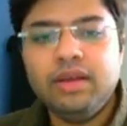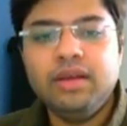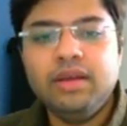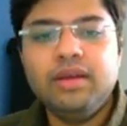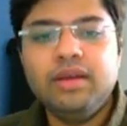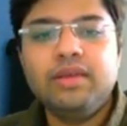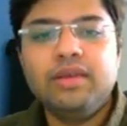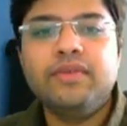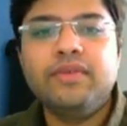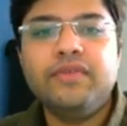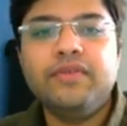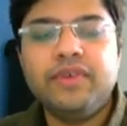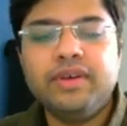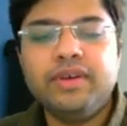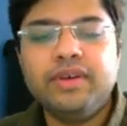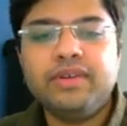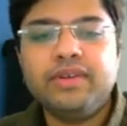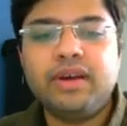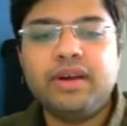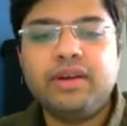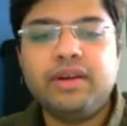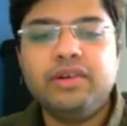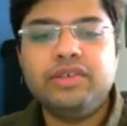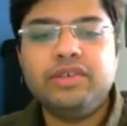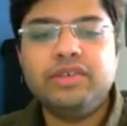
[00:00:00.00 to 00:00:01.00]
सो फर्स्ट
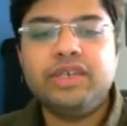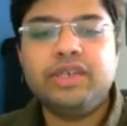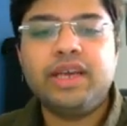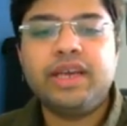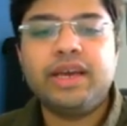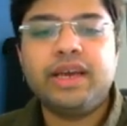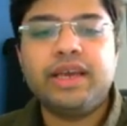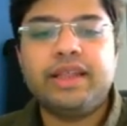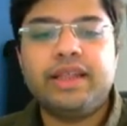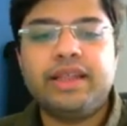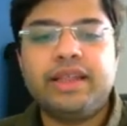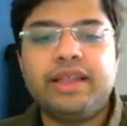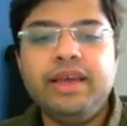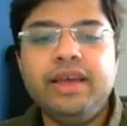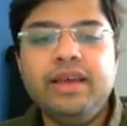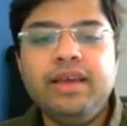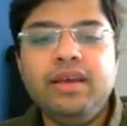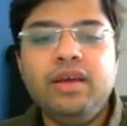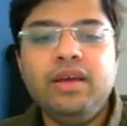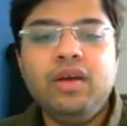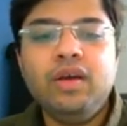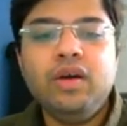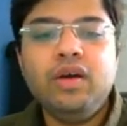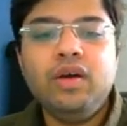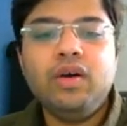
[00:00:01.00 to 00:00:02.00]
कंक्लूजन क्या कहता है
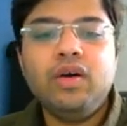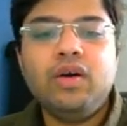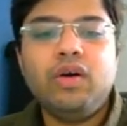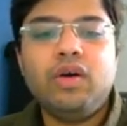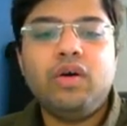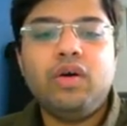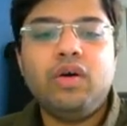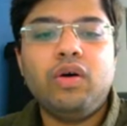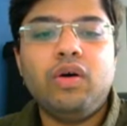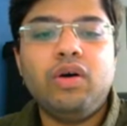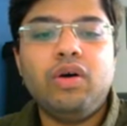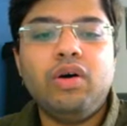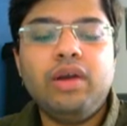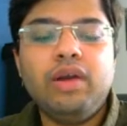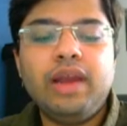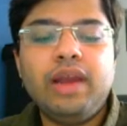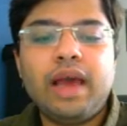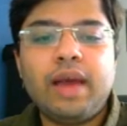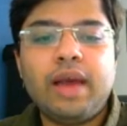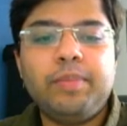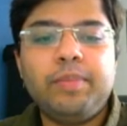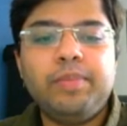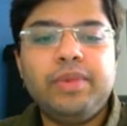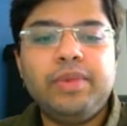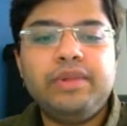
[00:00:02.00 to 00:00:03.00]
ऑल
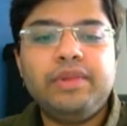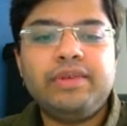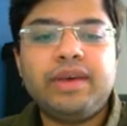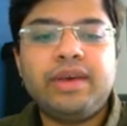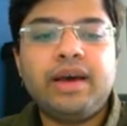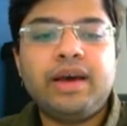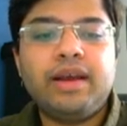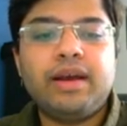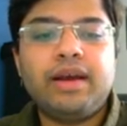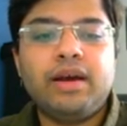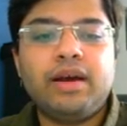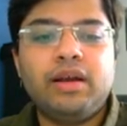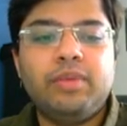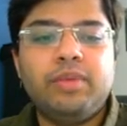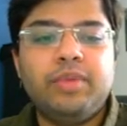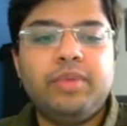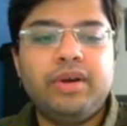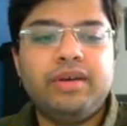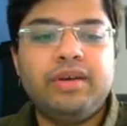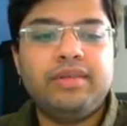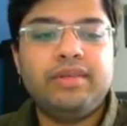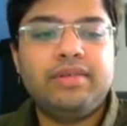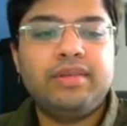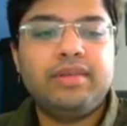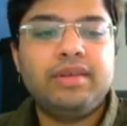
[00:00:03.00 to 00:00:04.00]
एप्पल्स आर
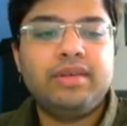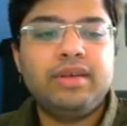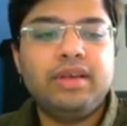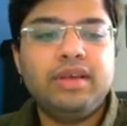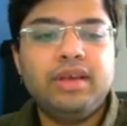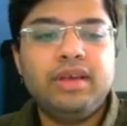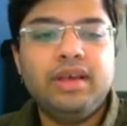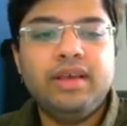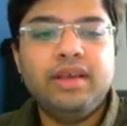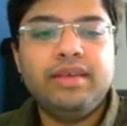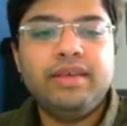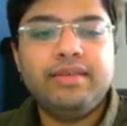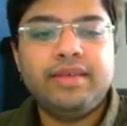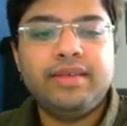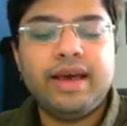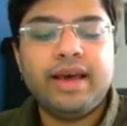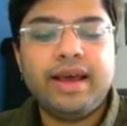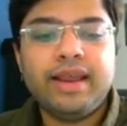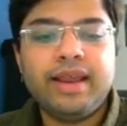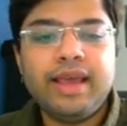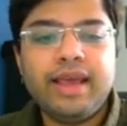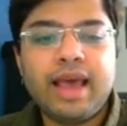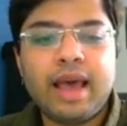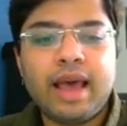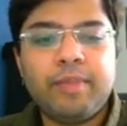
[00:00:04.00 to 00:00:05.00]
आलमंड्स
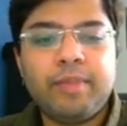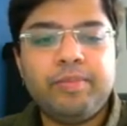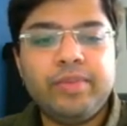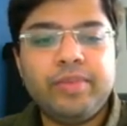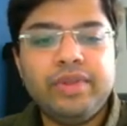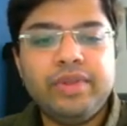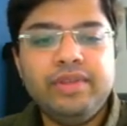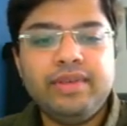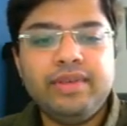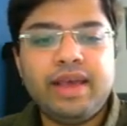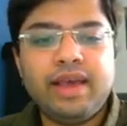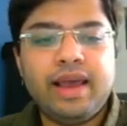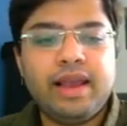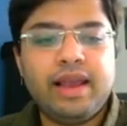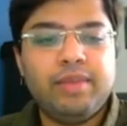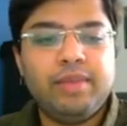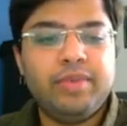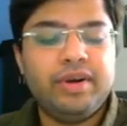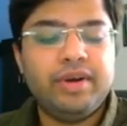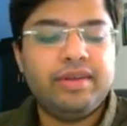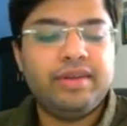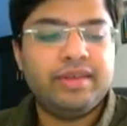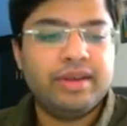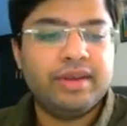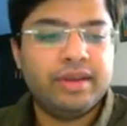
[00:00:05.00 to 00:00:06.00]
सारे एप्पल्स
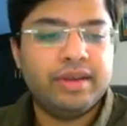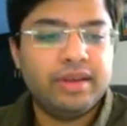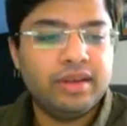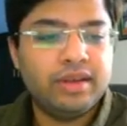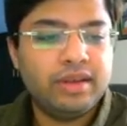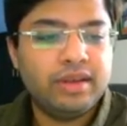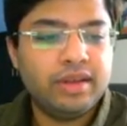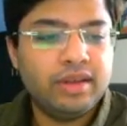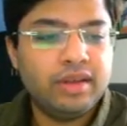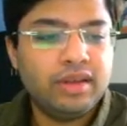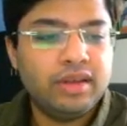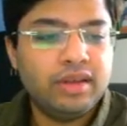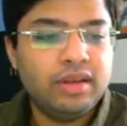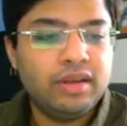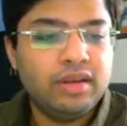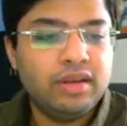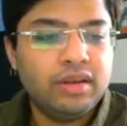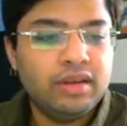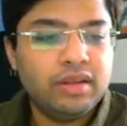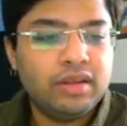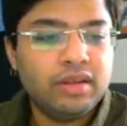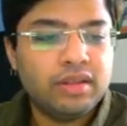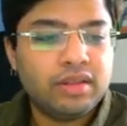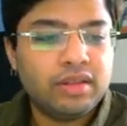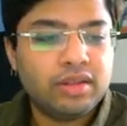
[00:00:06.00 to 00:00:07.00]
आलमंड्स हैं
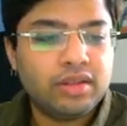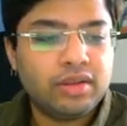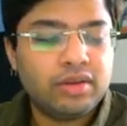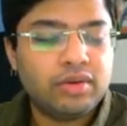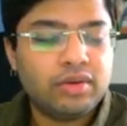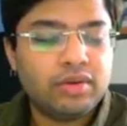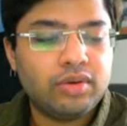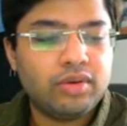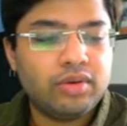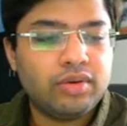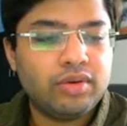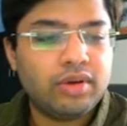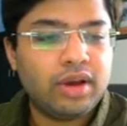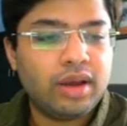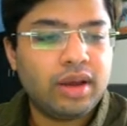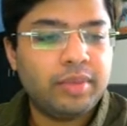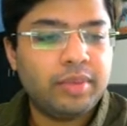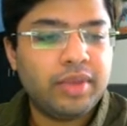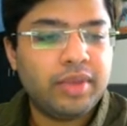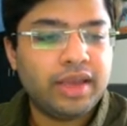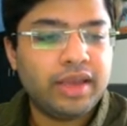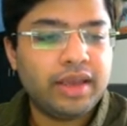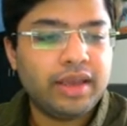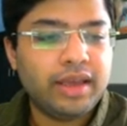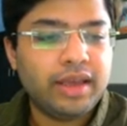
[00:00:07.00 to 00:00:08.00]
तो आप
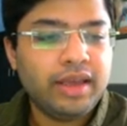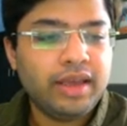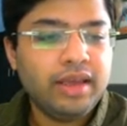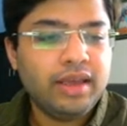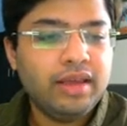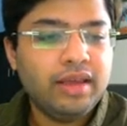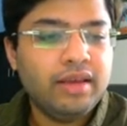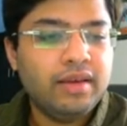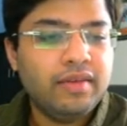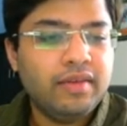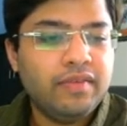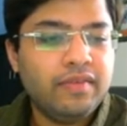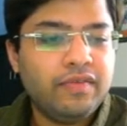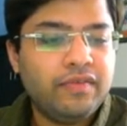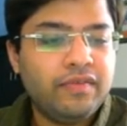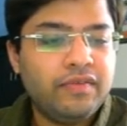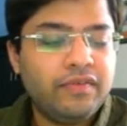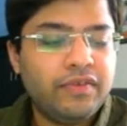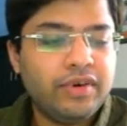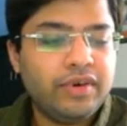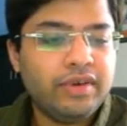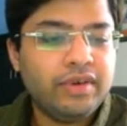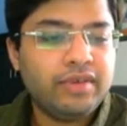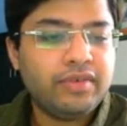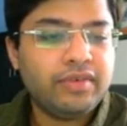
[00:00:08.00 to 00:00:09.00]
देखेंगे
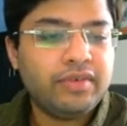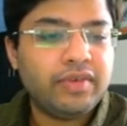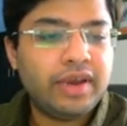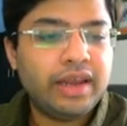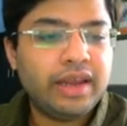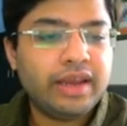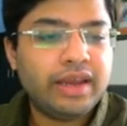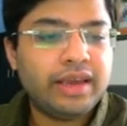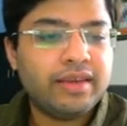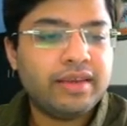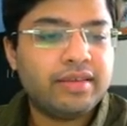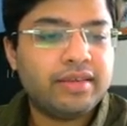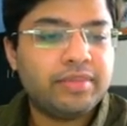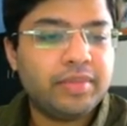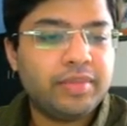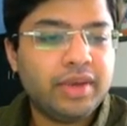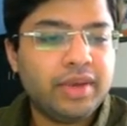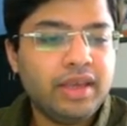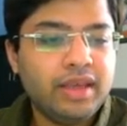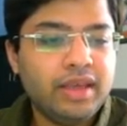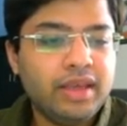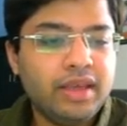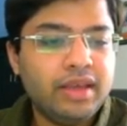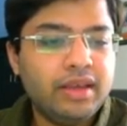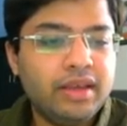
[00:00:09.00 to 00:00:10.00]
फर्स्ट वाले केस
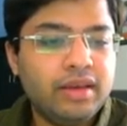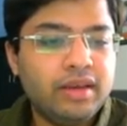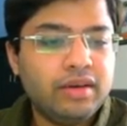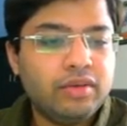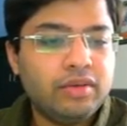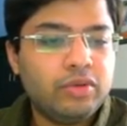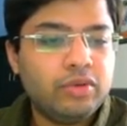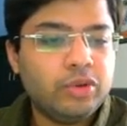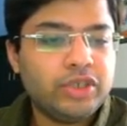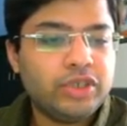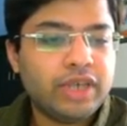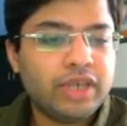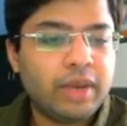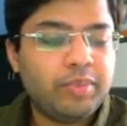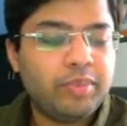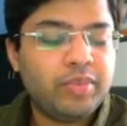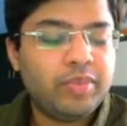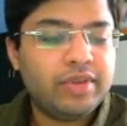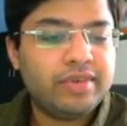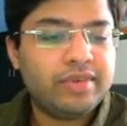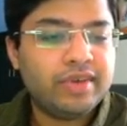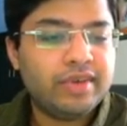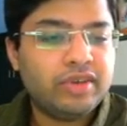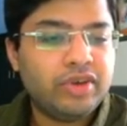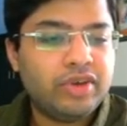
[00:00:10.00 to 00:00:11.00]
में कुछ
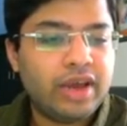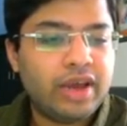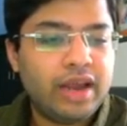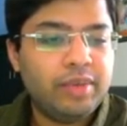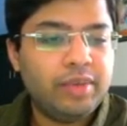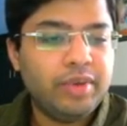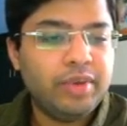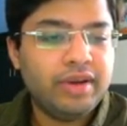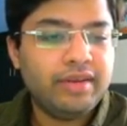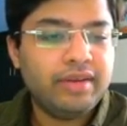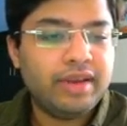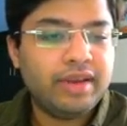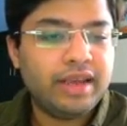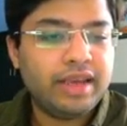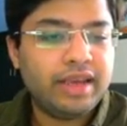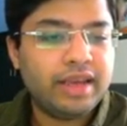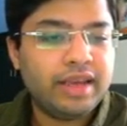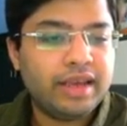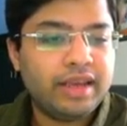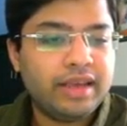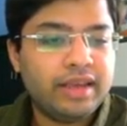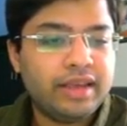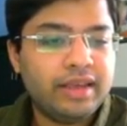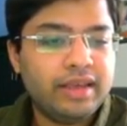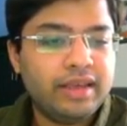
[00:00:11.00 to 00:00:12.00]
एप्पल्स हैं जो आलमंड्स नहीं है
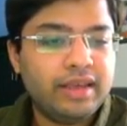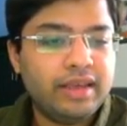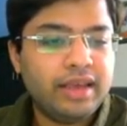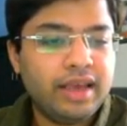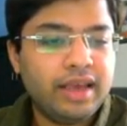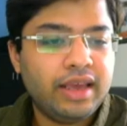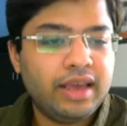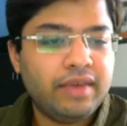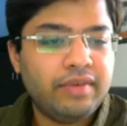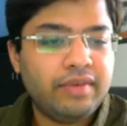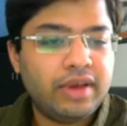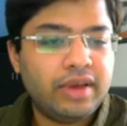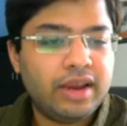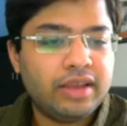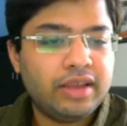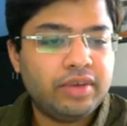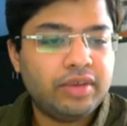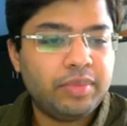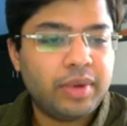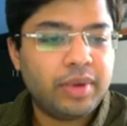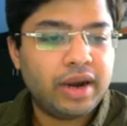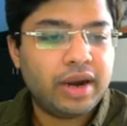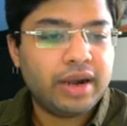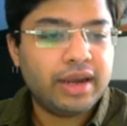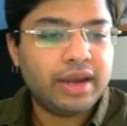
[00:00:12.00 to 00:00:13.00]
ये वाला जो
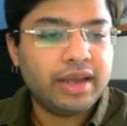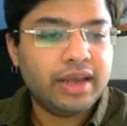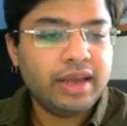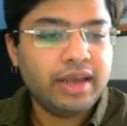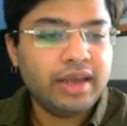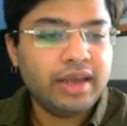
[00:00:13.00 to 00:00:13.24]
पार्ट है